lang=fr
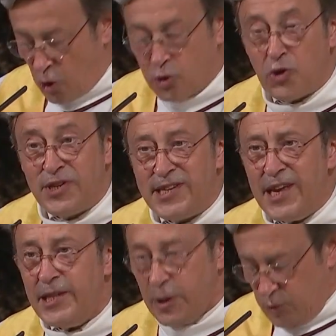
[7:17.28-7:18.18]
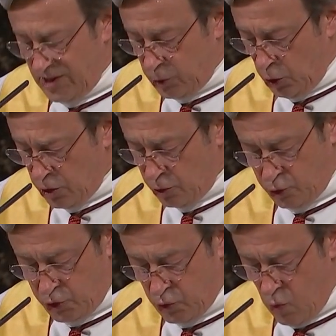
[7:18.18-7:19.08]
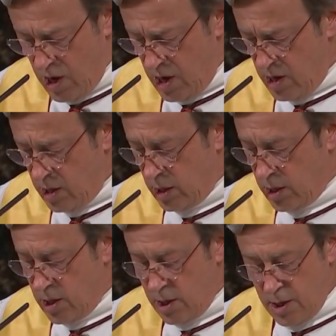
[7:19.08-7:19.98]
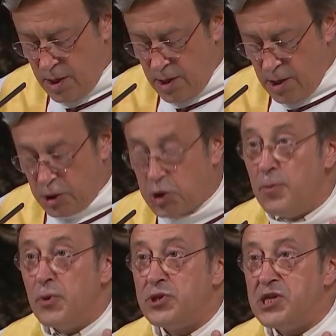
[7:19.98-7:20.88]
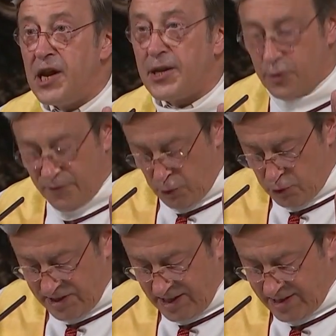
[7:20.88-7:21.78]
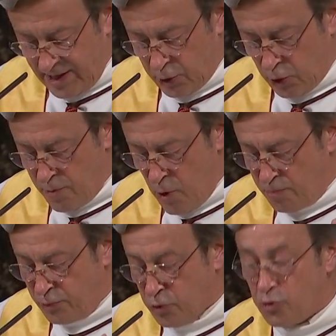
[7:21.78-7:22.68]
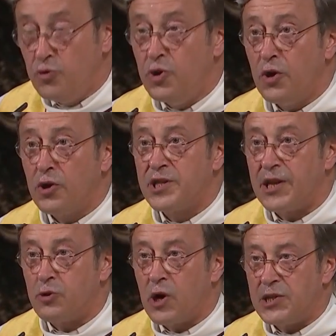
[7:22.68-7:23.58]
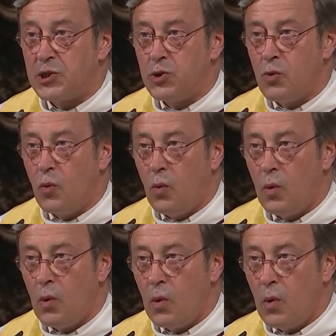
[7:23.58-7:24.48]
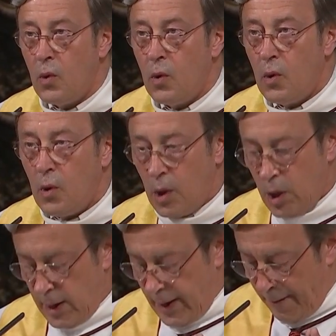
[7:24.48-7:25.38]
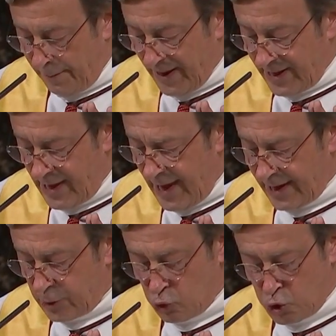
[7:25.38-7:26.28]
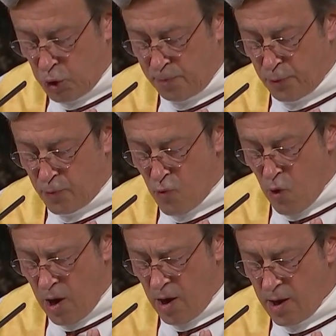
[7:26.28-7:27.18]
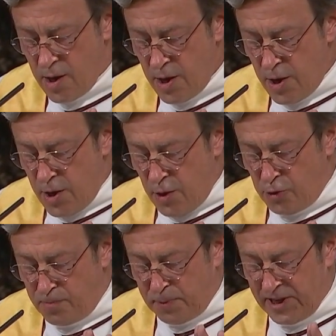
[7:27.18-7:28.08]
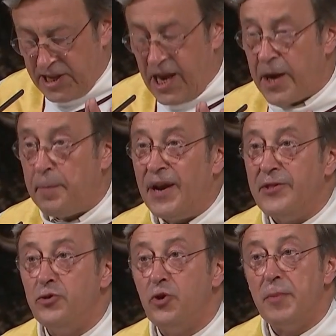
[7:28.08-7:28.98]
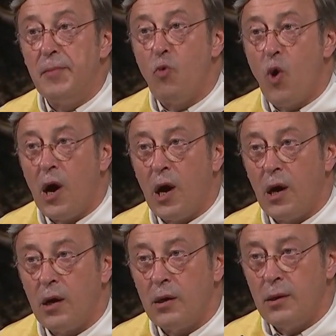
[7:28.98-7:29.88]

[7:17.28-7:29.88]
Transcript: Entre sept et huit heures du soir, je me tiens devant le Saint-Sacrement pour une heure d'adoration. La prière est toujours pour moi une prière pleine de mémoire